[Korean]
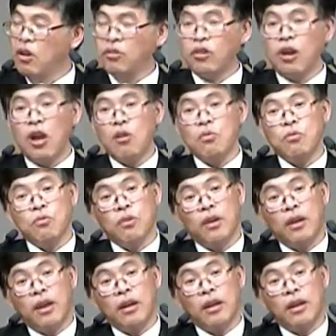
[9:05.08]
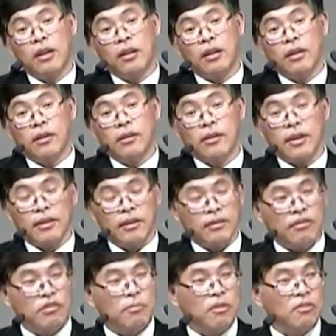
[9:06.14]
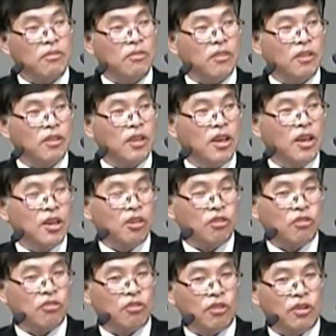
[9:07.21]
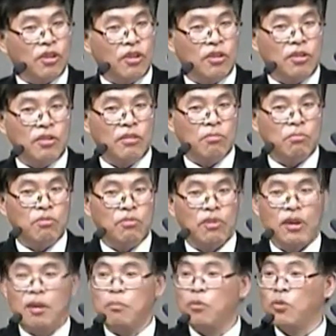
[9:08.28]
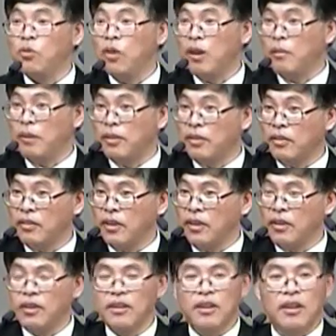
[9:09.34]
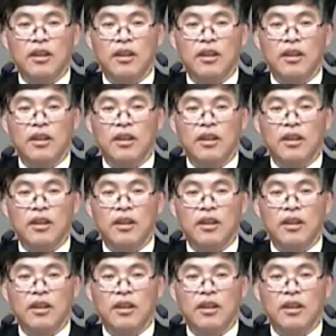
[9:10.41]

제가 한국교회 하나의 그 가장 치명적인 영적인 문제가 뭔가 봤는데